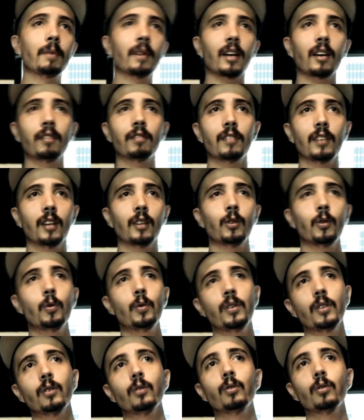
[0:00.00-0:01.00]
que era filha do
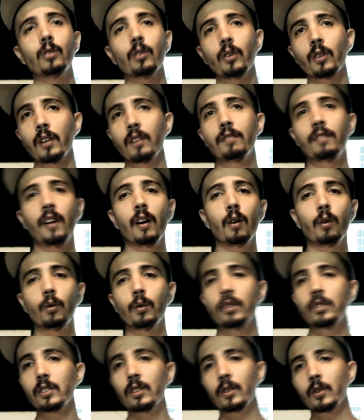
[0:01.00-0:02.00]
Wildo, que alguém falou
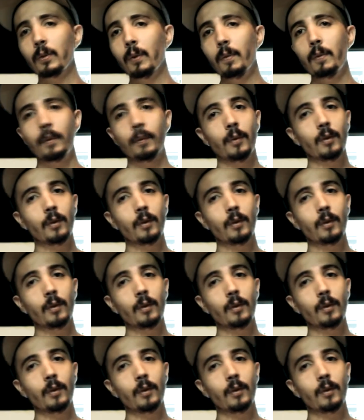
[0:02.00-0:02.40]
assim em algum momento.